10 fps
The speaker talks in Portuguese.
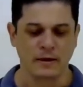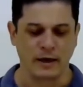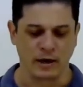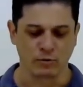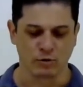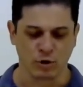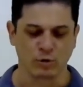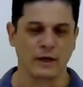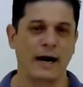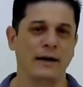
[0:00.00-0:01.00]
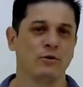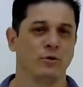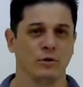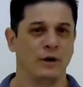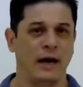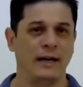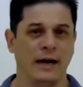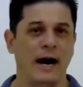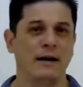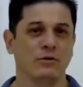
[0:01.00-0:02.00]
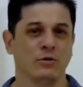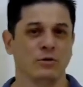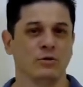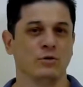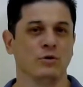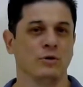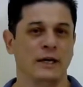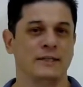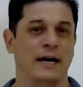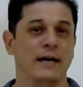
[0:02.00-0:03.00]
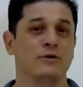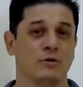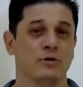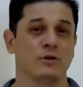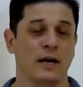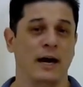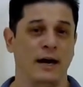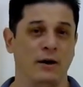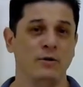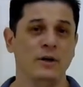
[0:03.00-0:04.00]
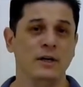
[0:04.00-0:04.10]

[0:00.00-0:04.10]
que era um soldado aliado do exército de Israel,